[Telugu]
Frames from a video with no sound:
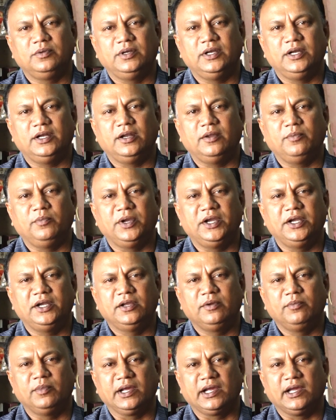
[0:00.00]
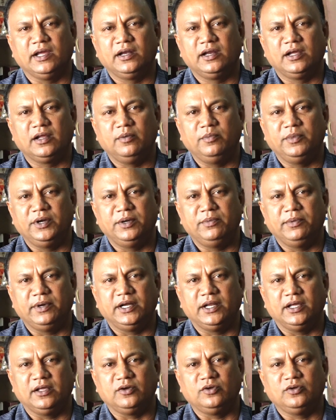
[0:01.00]
నిన్న మీటింగ్ మెకానికల్ మీట్
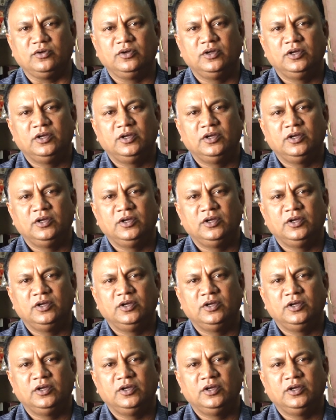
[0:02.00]
పెట్టారు